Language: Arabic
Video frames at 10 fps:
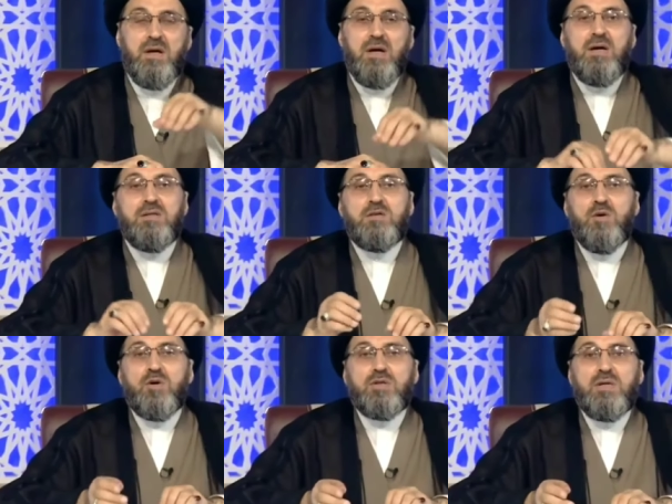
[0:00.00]
انت
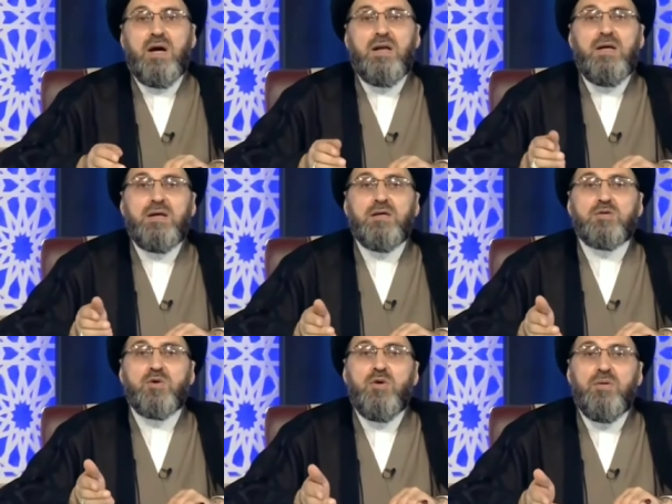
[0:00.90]
اختي عليك
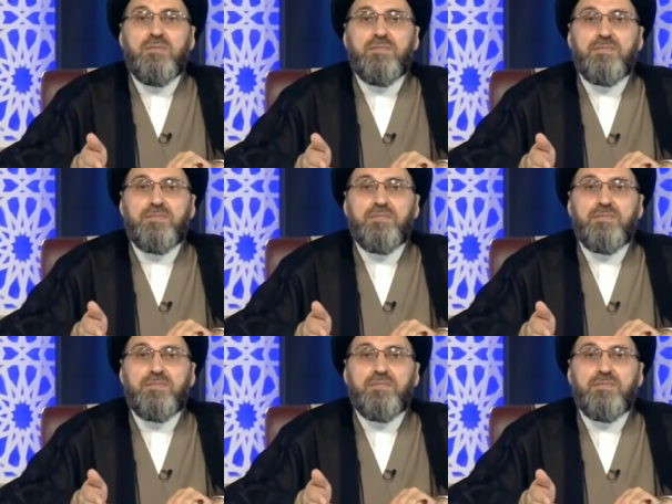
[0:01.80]
صوم